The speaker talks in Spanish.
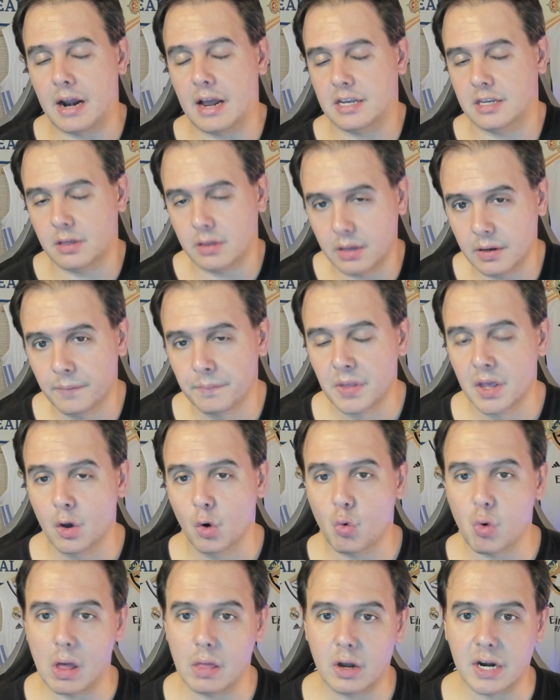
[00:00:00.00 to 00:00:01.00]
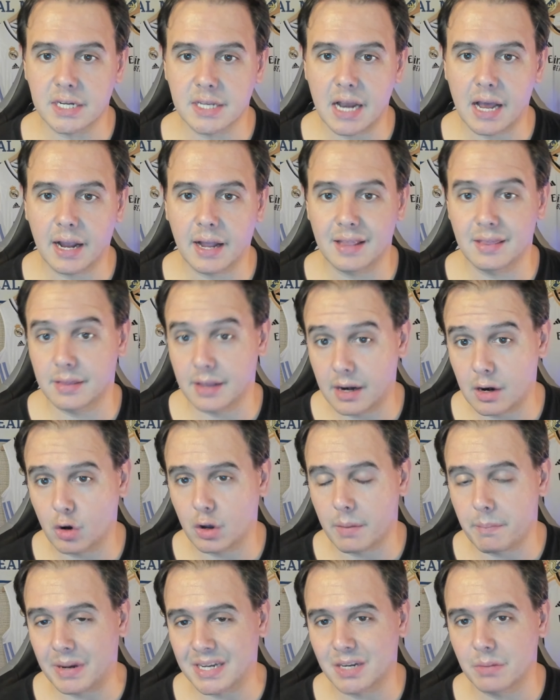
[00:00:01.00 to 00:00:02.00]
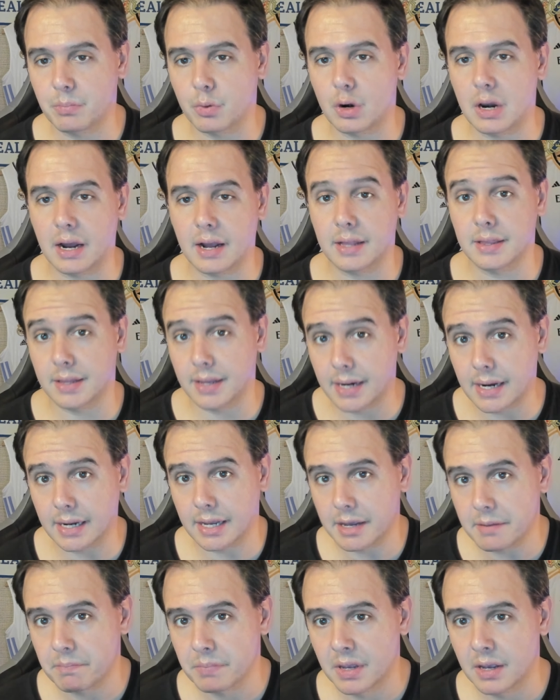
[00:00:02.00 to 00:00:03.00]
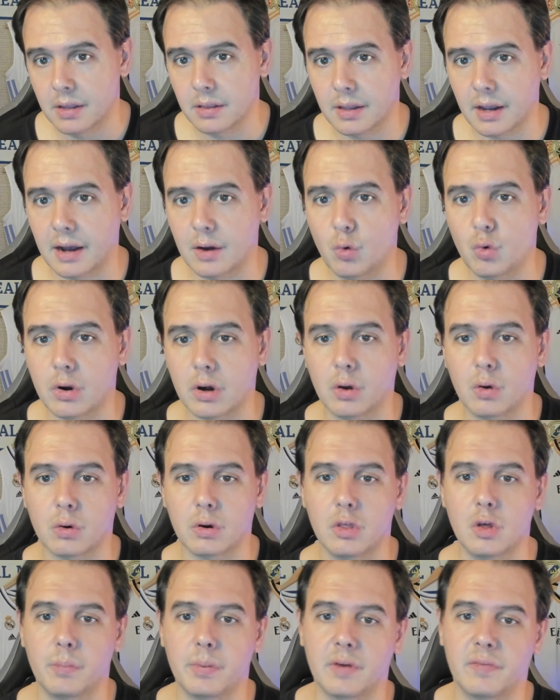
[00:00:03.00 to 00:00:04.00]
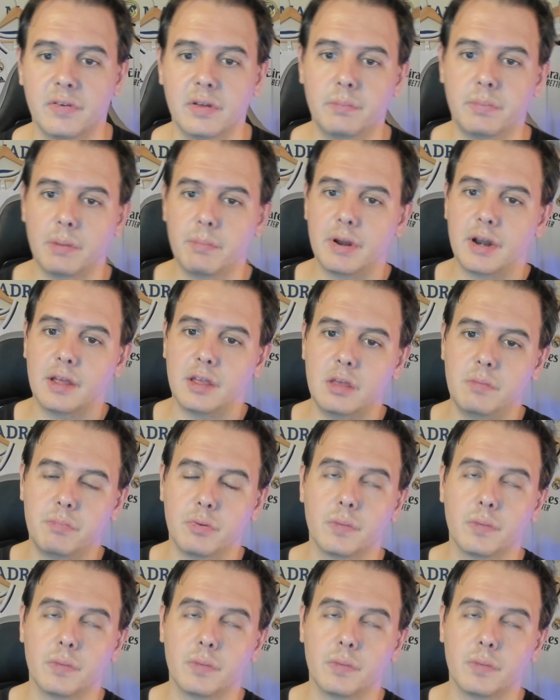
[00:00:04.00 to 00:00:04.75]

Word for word: Es decir, jugadoras de la cantera o que pasen por la cantera que tengan un recorrido perfil primer equipo.